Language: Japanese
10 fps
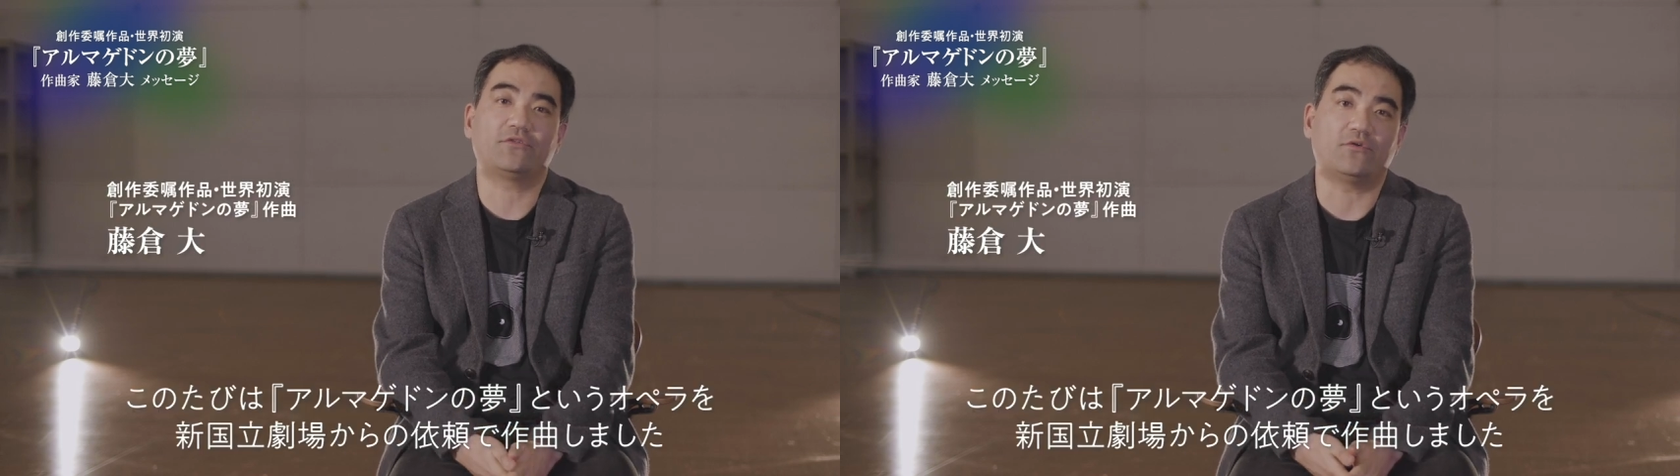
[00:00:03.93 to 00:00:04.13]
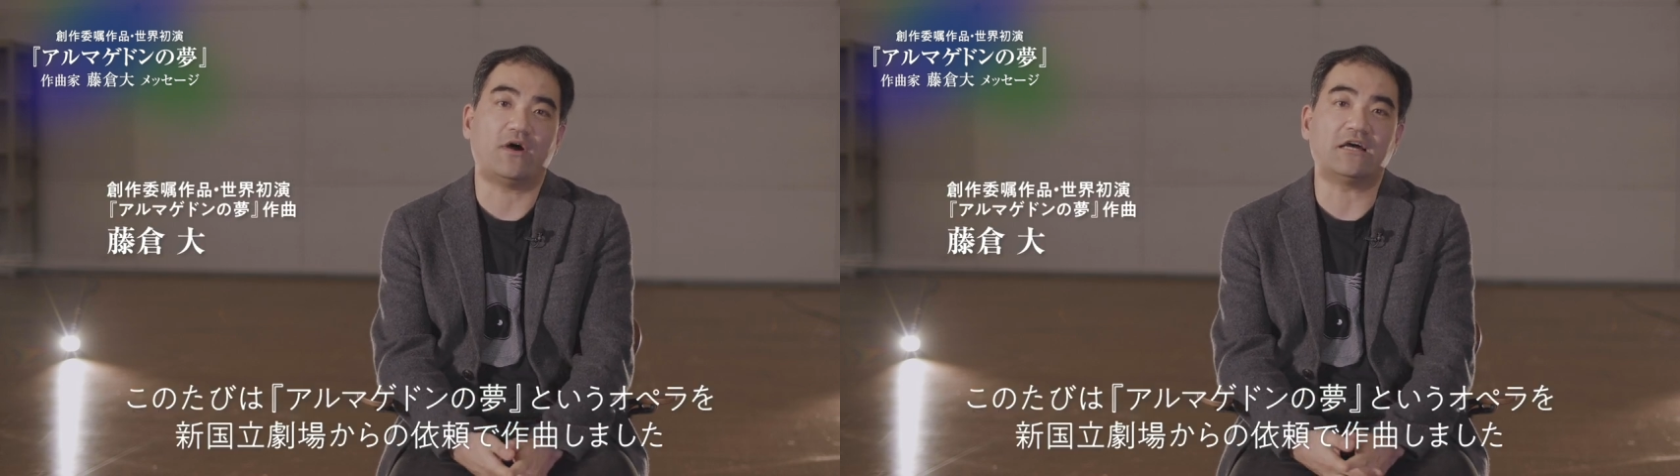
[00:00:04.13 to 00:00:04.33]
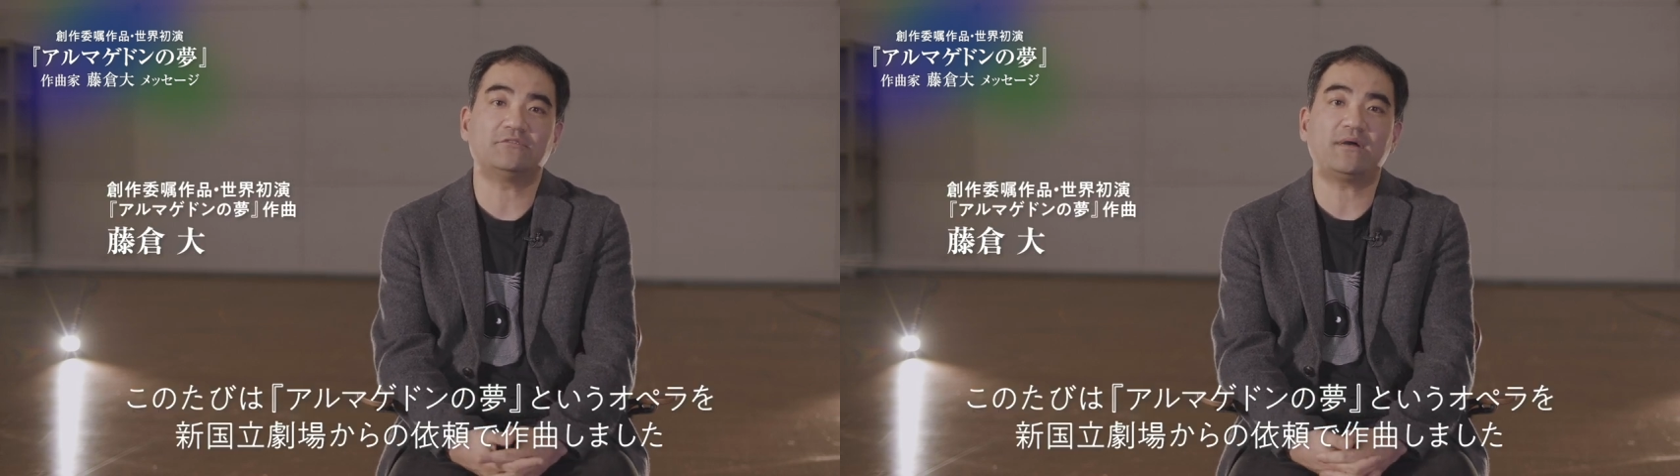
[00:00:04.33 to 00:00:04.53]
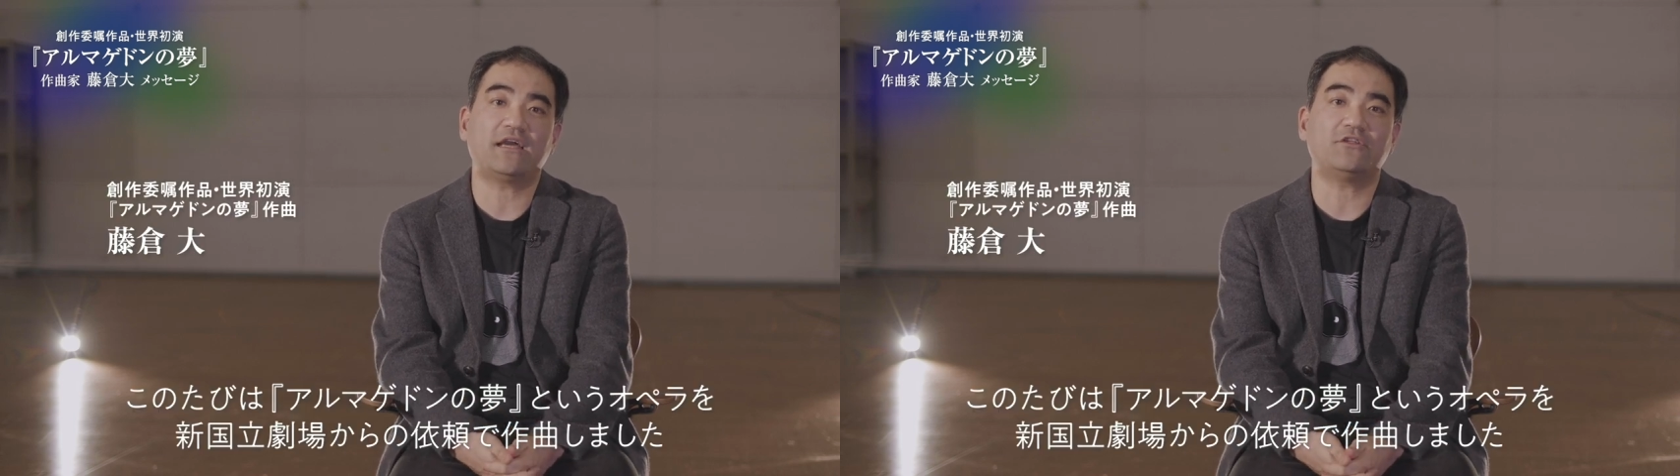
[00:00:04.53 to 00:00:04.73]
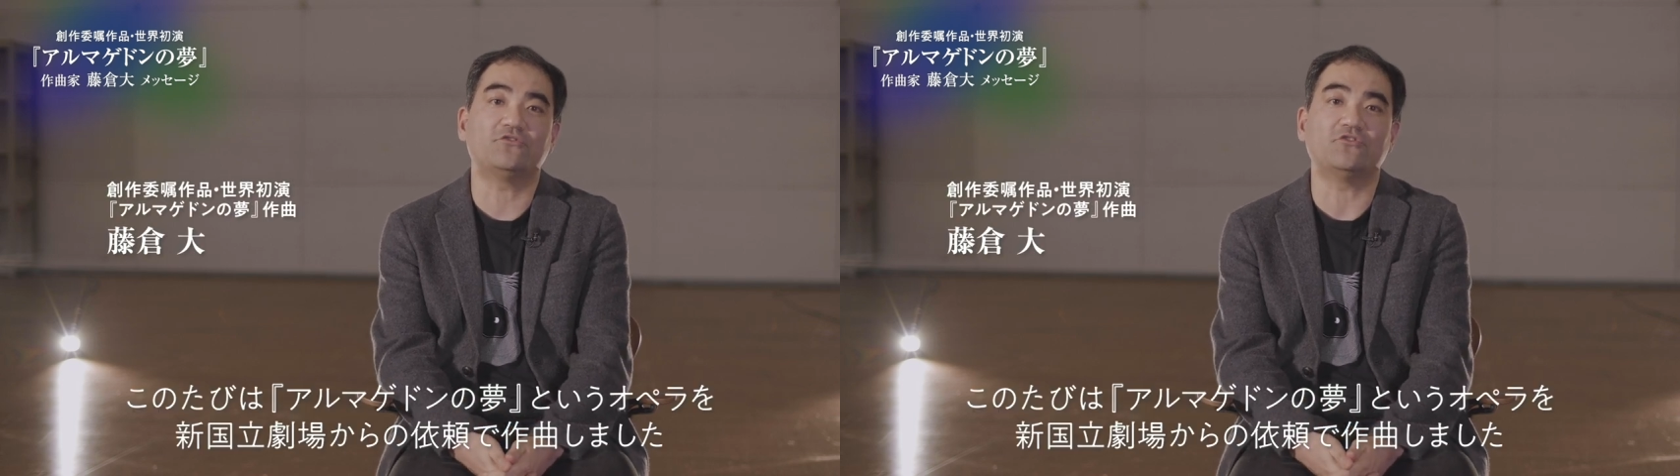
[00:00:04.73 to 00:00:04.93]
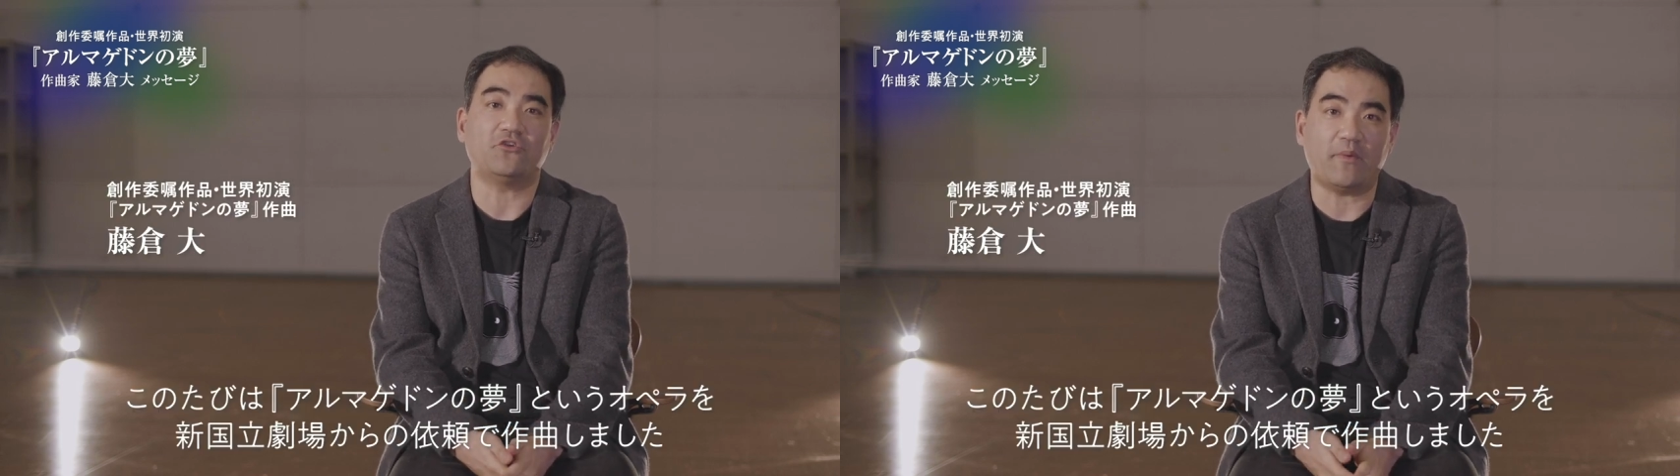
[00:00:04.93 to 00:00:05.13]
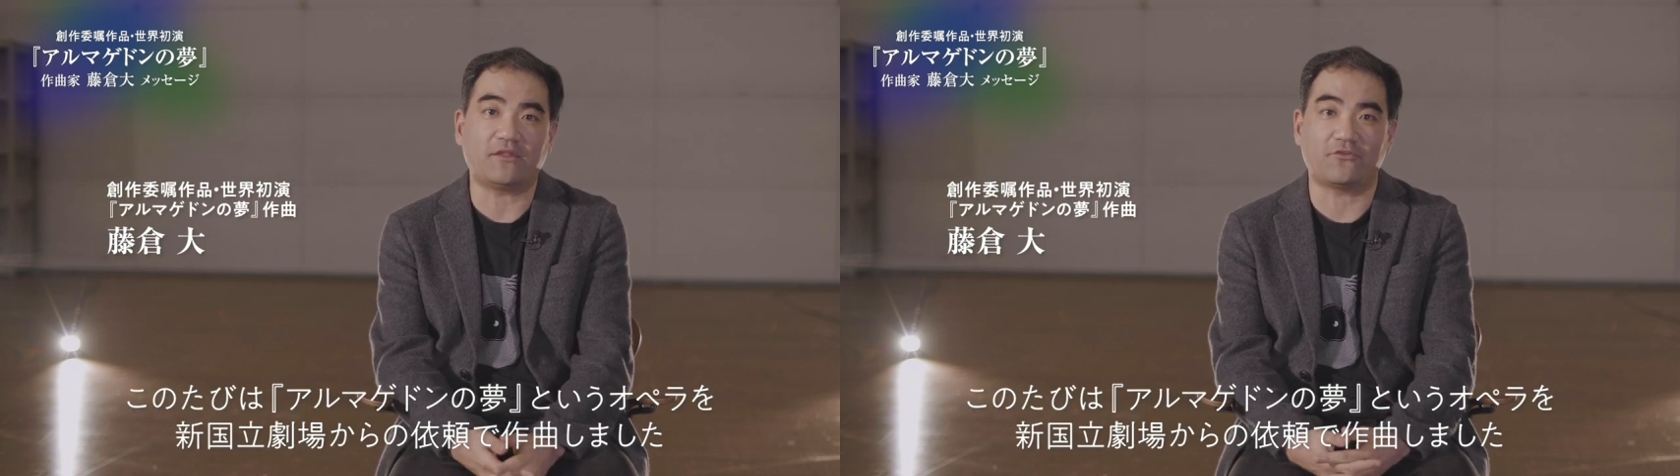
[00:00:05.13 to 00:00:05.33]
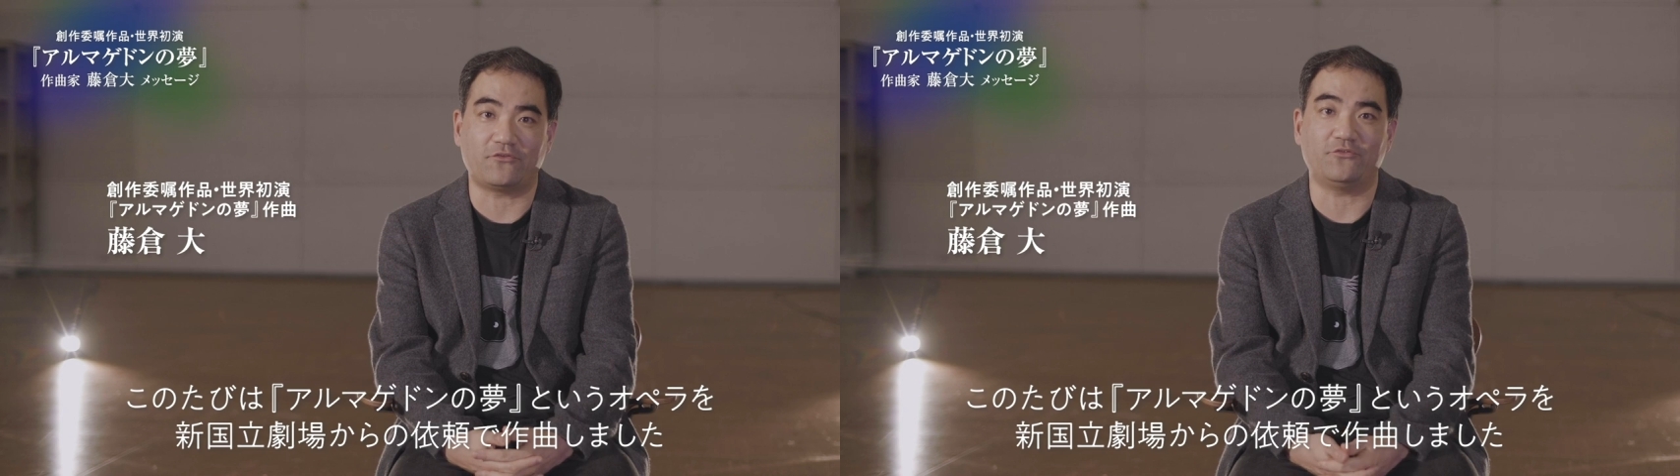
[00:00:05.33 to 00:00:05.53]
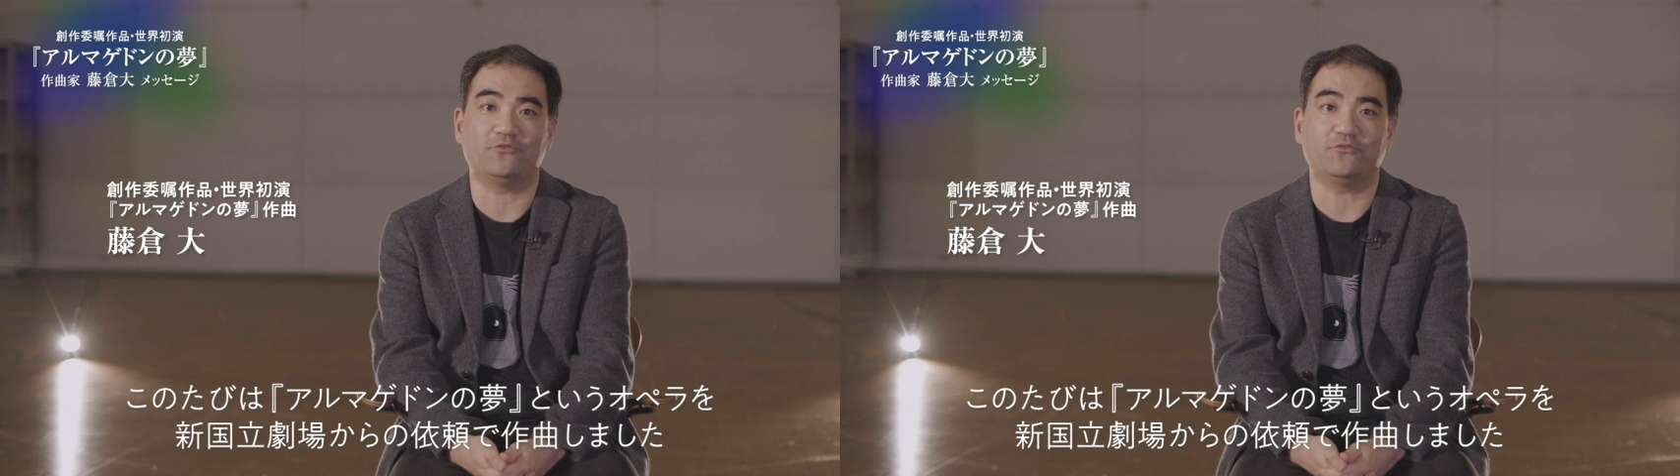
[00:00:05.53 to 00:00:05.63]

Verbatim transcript: と「アルマゲドンの夢」とい